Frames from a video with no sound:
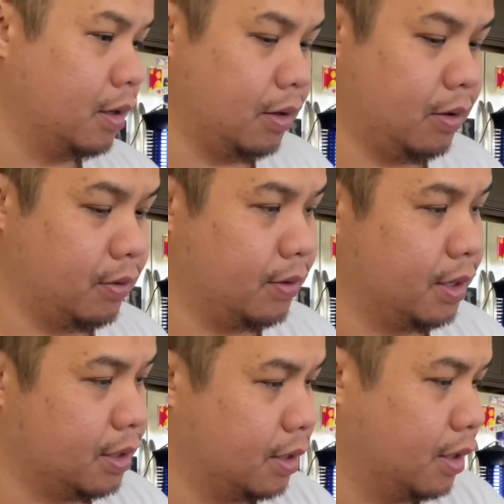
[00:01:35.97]

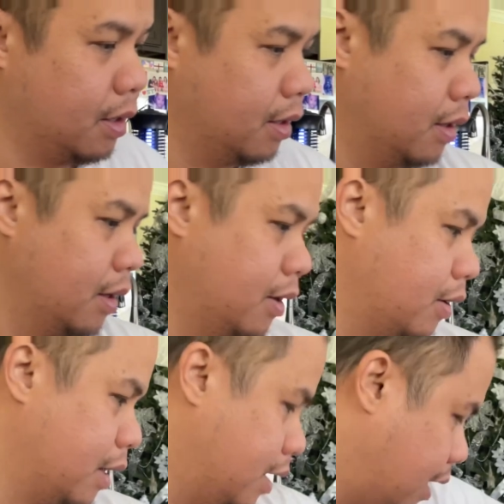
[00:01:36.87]
Alright.
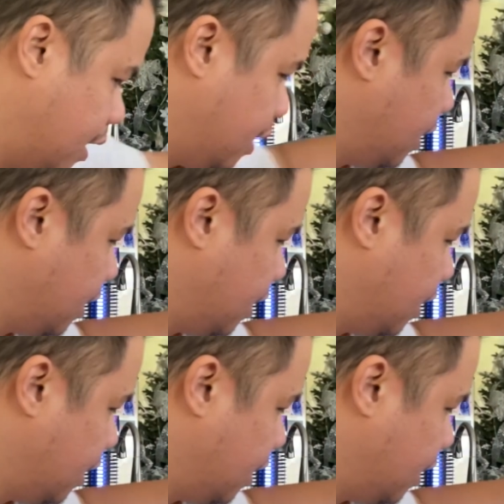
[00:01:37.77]
Ang kente.